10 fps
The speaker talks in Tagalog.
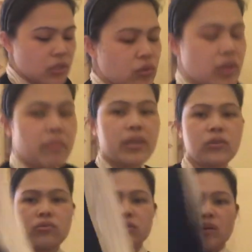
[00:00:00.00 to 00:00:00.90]
ito naman
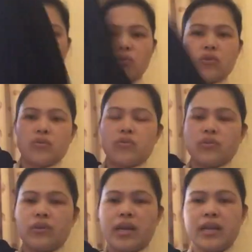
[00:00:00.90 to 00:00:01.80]
yung sa ulo,
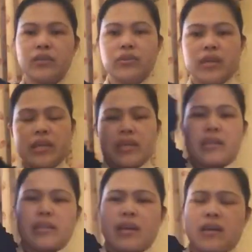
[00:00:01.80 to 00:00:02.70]
yung lagi nyo
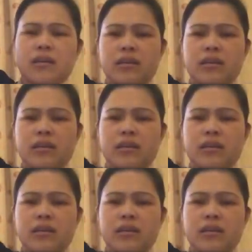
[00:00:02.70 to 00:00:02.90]
nakikitang